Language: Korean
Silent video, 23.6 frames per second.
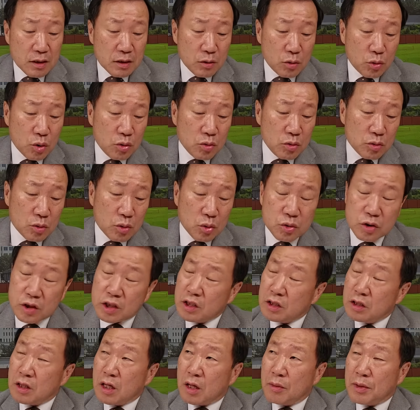동,
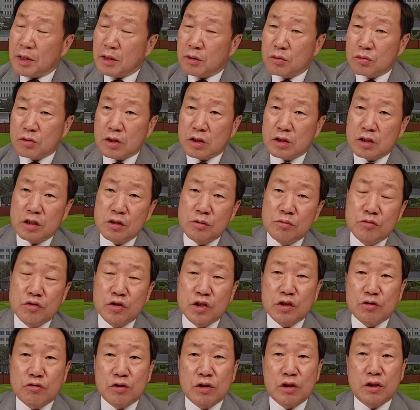도시개발공사 실무
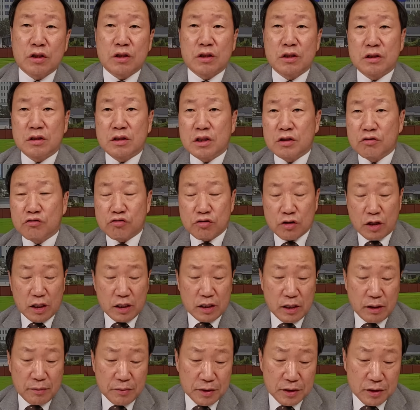직원들 진술에
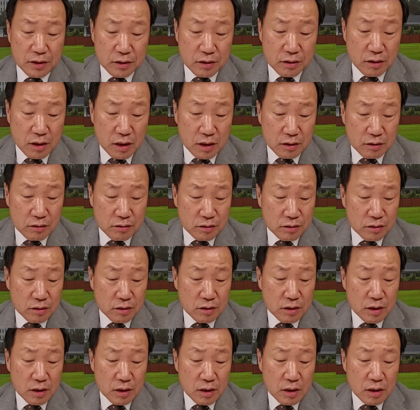의하면 이런 거라는 거죠.
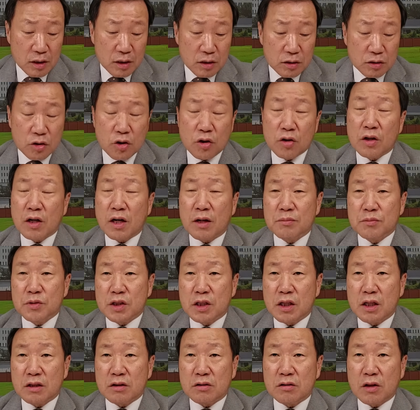
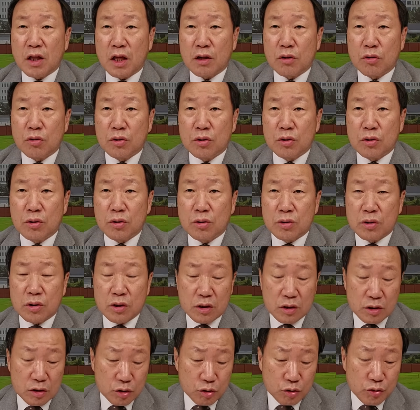성남시에서 내려온
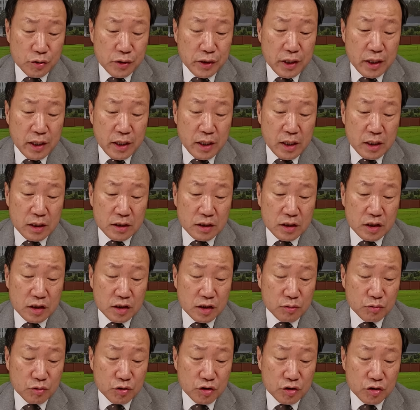그 수의계약
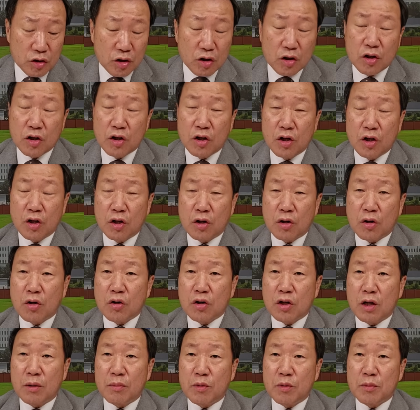지시문서
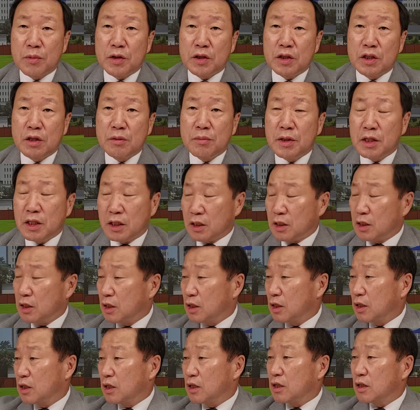거기에 보면 이미
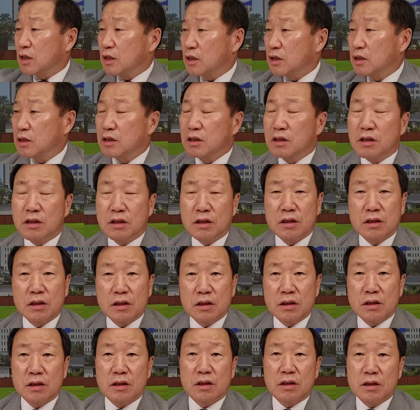그
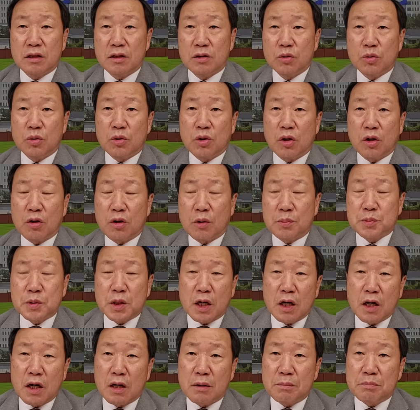
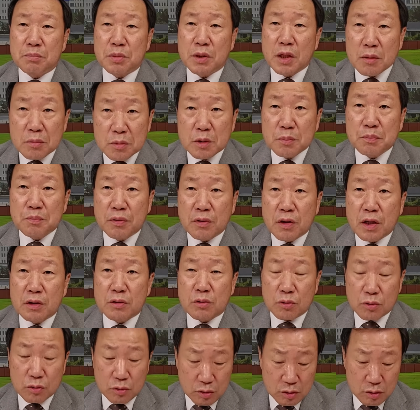용역업체가 PMG
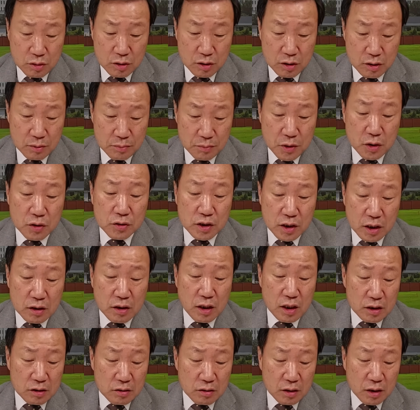플랜으로 명시가
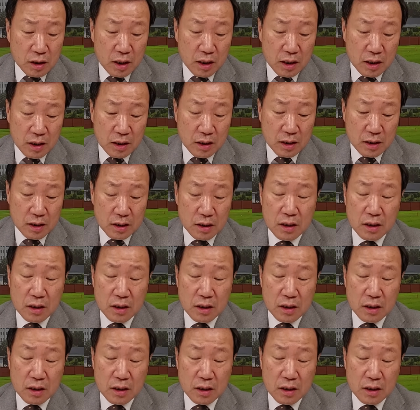돼 있었다.